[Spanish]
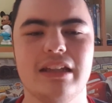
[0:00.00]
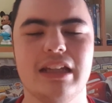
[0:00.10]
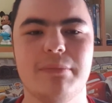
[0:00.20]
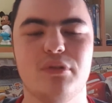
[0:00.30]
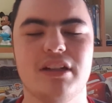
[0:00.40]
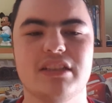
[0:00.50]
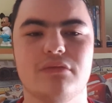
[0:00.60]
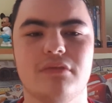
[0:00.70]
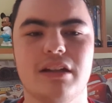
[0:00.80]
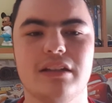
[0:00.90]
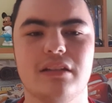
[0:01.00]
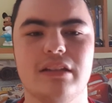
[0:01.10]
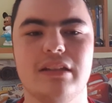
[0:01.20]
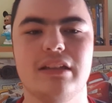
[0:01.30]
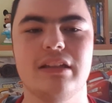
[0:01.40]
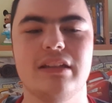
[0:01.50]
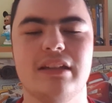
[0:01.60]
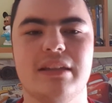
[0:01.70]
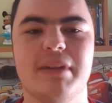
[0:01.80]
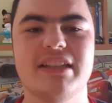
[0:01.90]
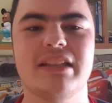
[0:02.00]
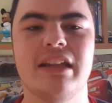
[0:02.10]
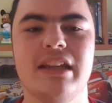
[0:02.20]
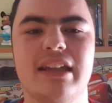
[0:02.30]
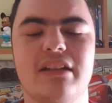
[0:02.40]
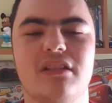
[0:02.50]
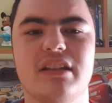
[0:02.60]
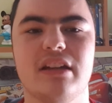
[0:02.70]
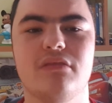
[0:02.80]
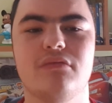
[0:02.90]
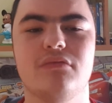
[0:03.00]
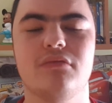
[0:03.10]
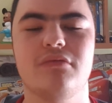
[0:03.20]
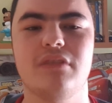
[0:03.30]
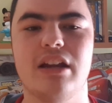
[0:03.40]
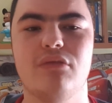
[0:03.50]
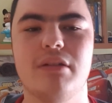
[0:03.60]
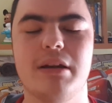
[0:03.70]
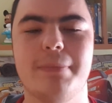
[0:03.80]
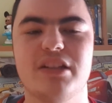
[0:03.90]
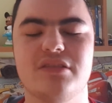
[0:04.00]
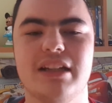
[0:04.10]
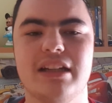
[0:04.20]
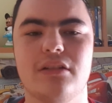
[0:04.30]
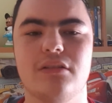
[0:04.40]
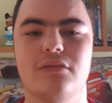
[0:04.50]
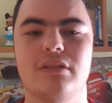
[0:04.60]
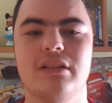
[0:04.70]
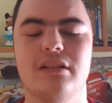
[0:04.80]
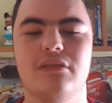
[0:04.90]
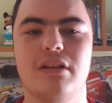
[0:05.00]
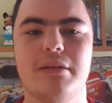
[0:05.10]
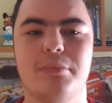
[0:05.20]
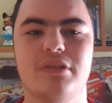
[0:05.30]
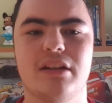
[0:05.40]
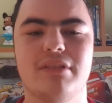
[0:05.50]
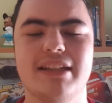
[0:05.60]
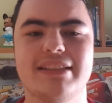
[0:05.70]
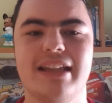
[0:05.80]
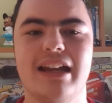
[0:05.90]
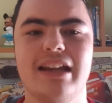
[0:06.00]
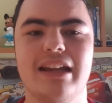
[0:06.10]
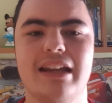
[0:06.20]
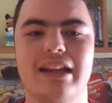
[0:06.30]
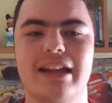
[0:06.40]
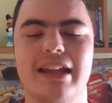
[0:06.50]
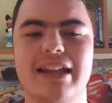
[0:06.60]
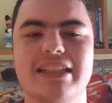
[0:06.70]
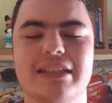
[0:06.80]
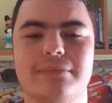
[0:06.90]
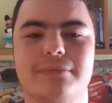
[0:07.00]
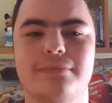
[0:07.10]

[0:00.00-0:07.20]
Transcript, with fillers: y podrás jugar y además incluye un nueva personaje la nueva protagonista es